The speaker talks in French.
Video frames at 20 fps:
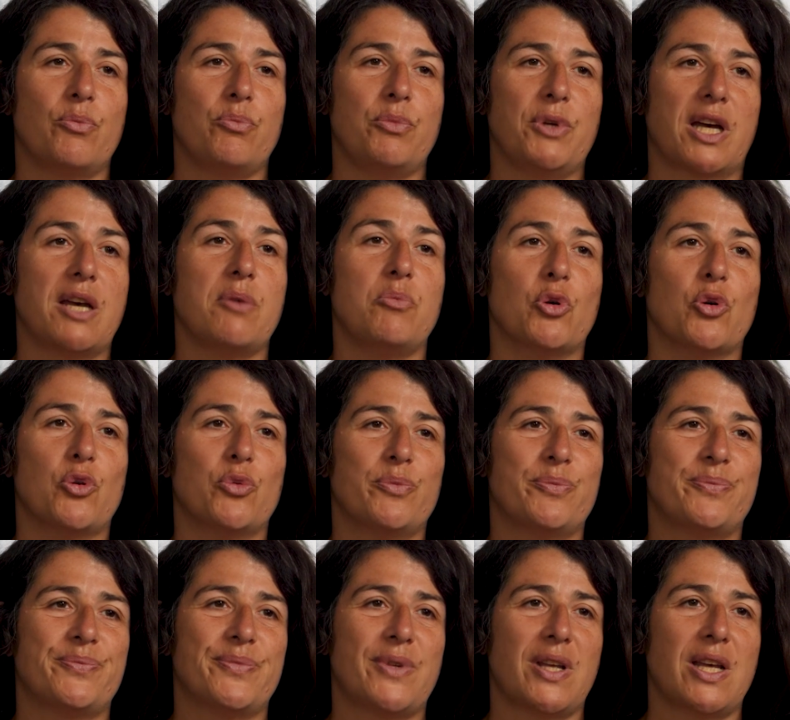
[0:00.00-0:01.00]
m'irait mieux.
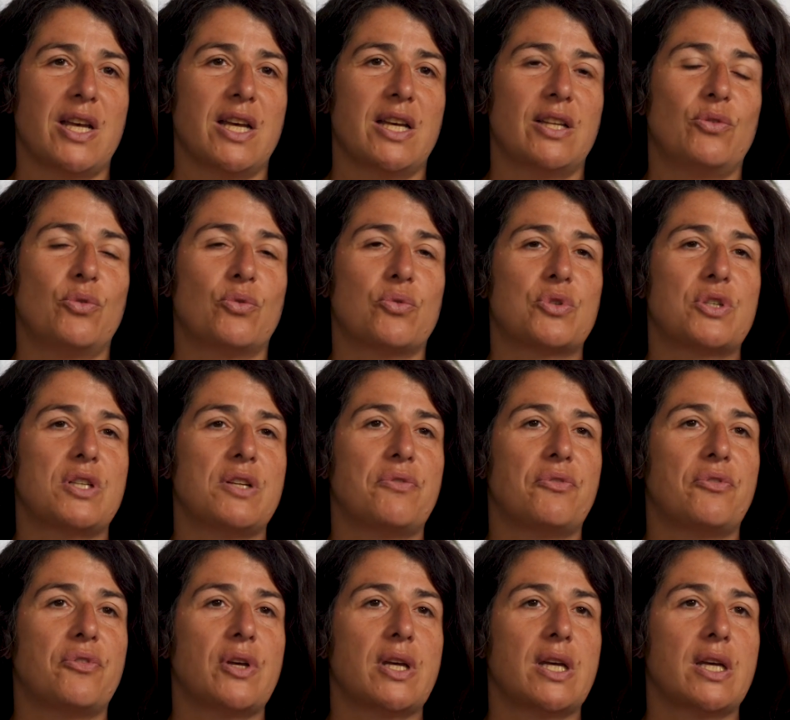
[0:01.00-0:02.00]
Donc j'ai
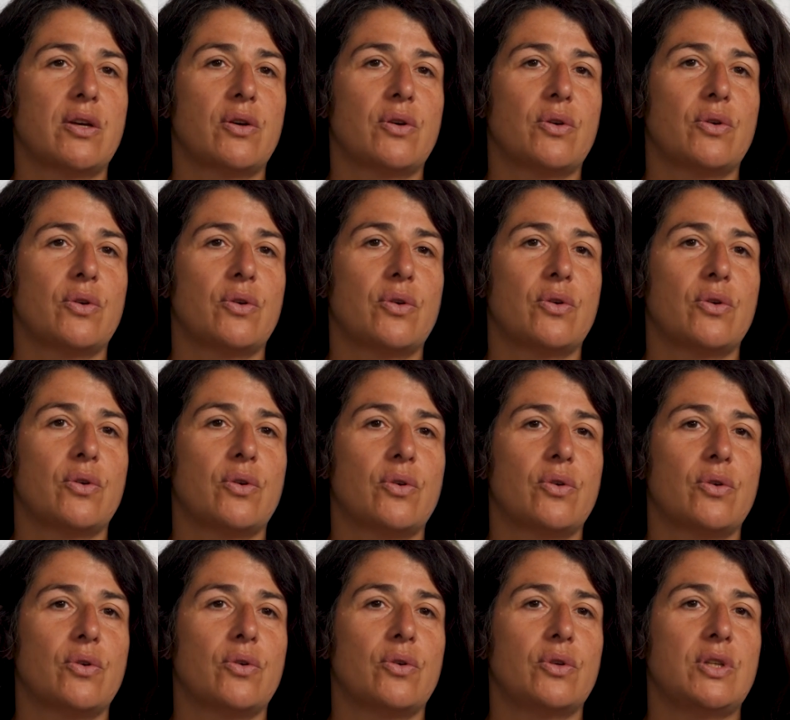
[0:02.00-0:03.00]
fait
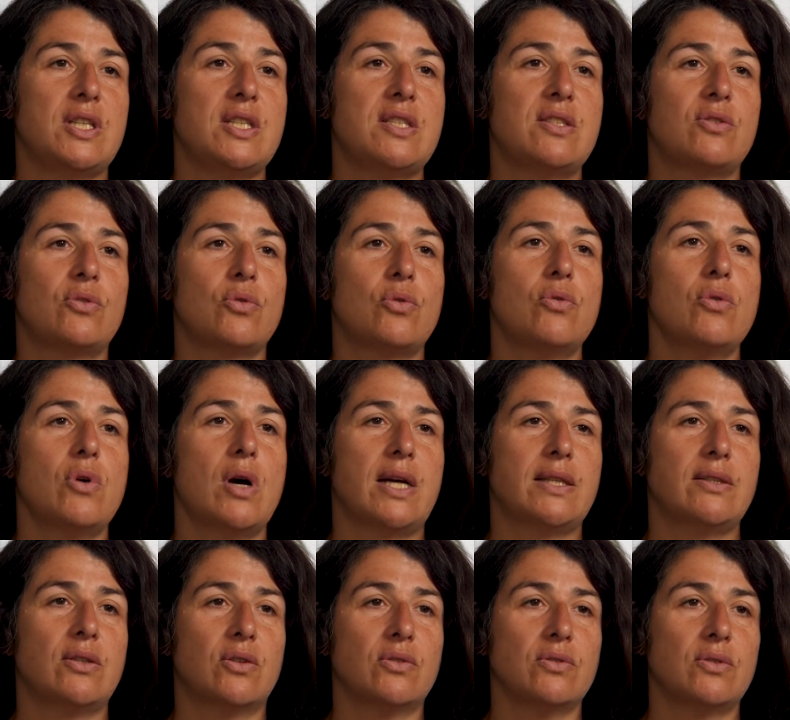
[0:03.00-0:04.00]
Gisto à
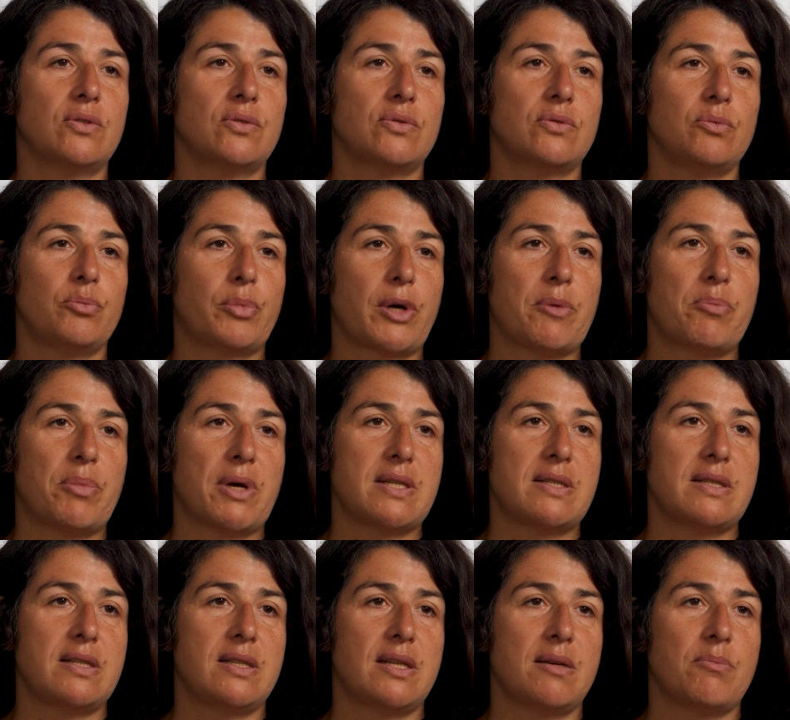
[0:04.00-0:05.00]
Nantes, une prépa
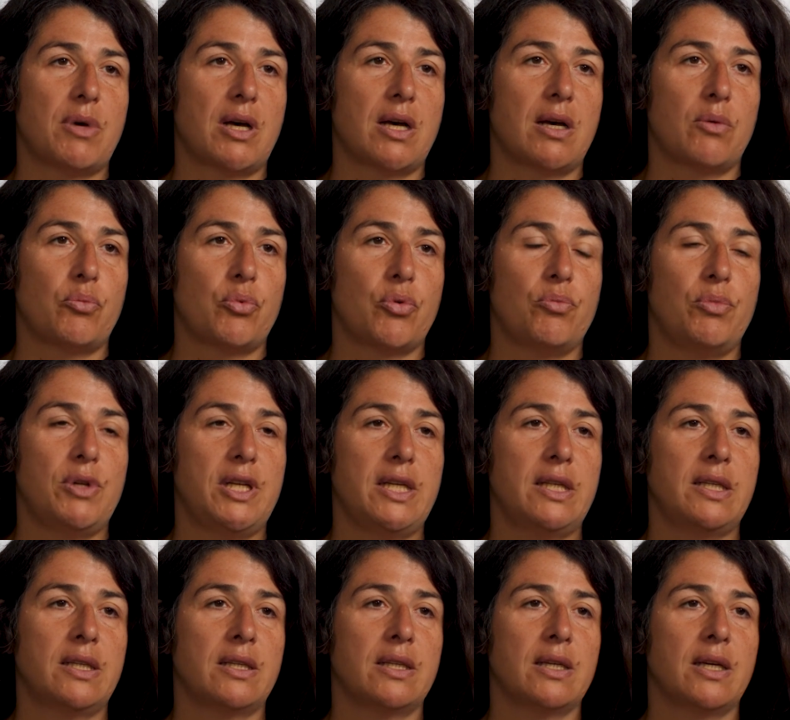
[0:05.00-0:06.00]
cinéma
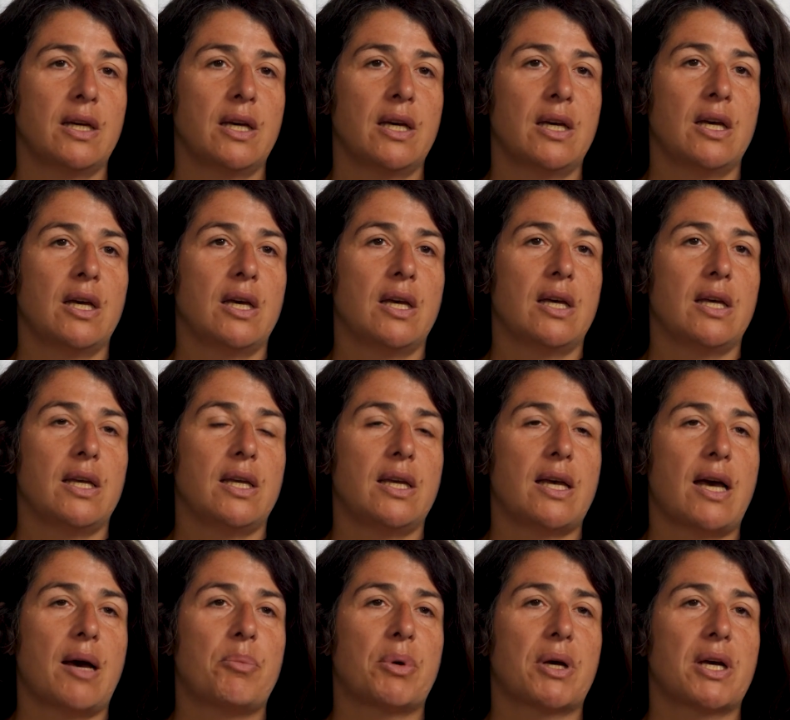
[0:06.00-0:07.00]
publique. Et
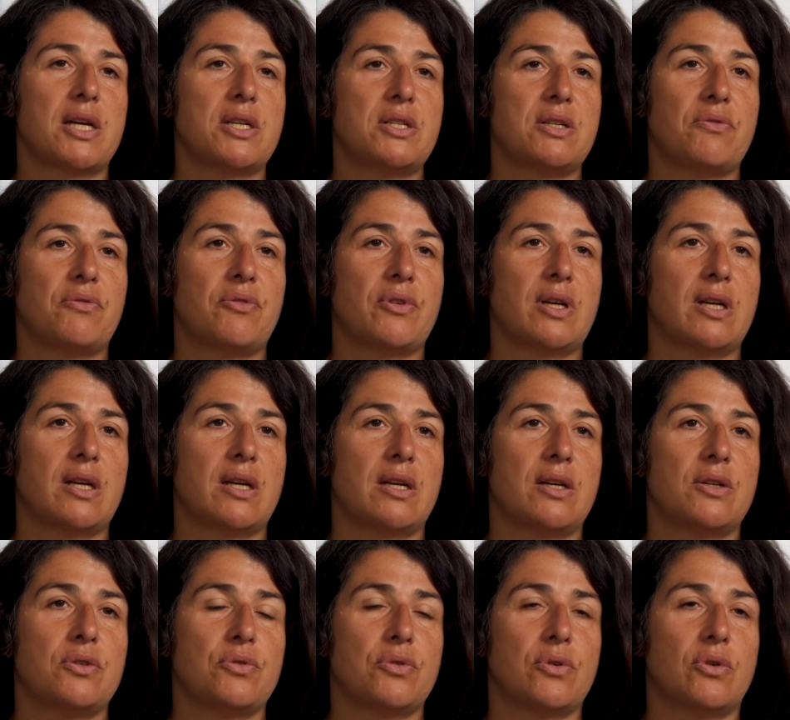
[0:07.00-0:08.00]
après, j'ai
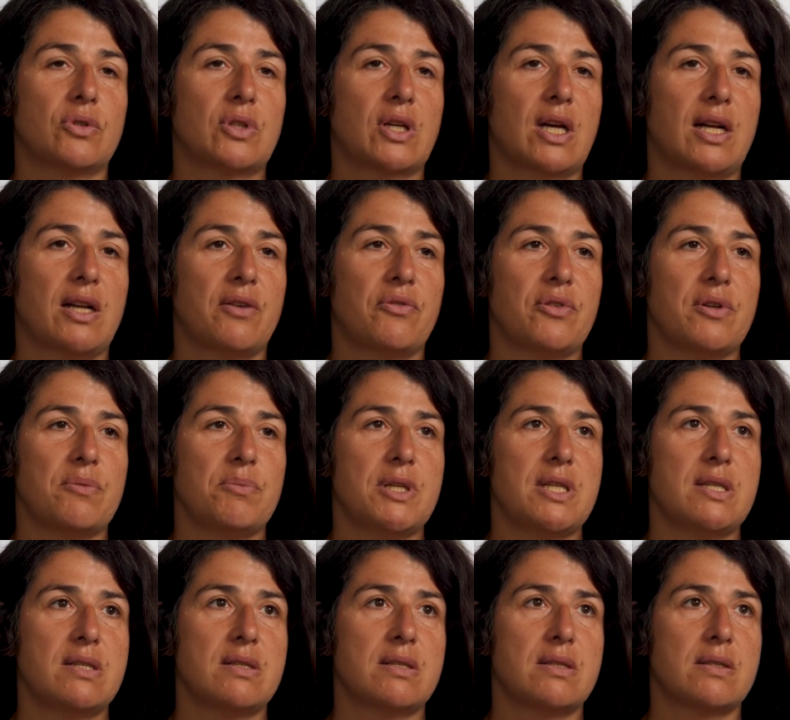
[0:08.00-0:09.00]
fait, je suis rentrée à la
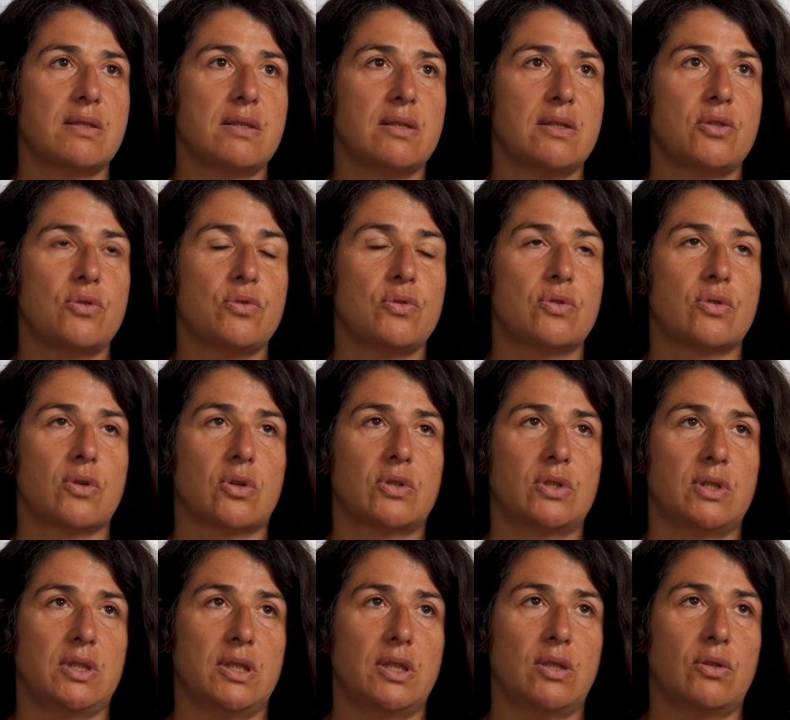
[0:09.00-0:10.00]
Fémis et je suis
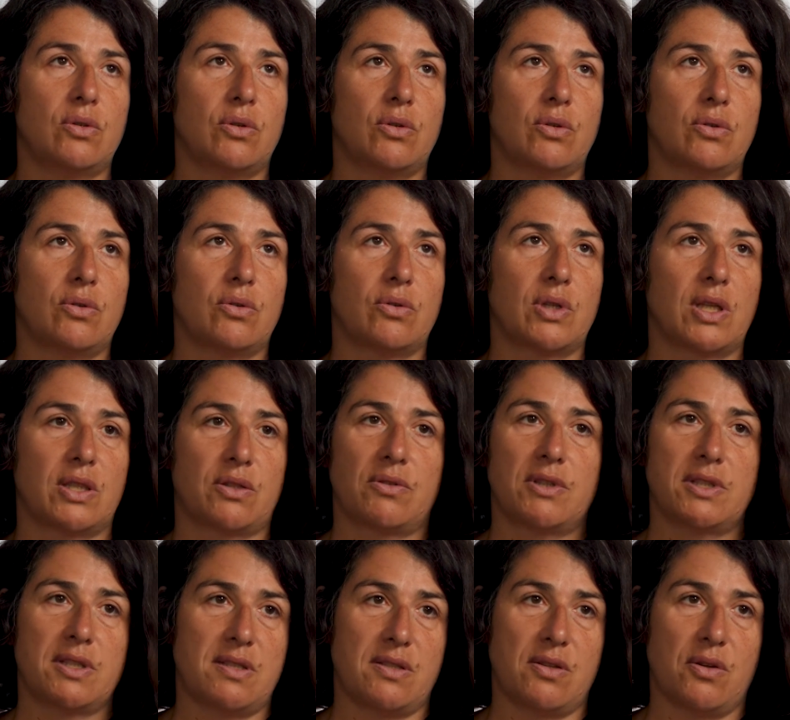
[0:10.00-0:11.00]
sortie en
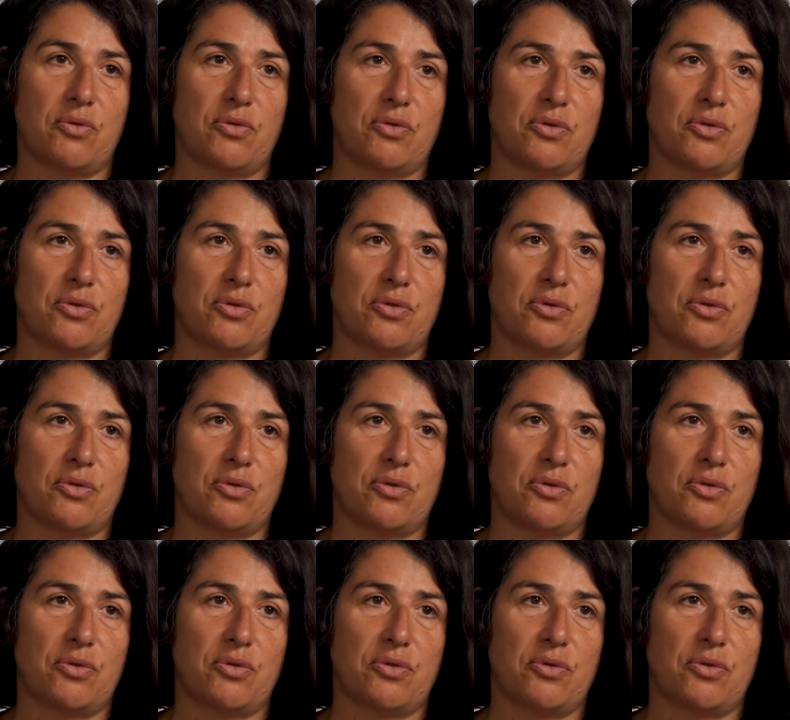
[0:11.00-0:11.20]
99.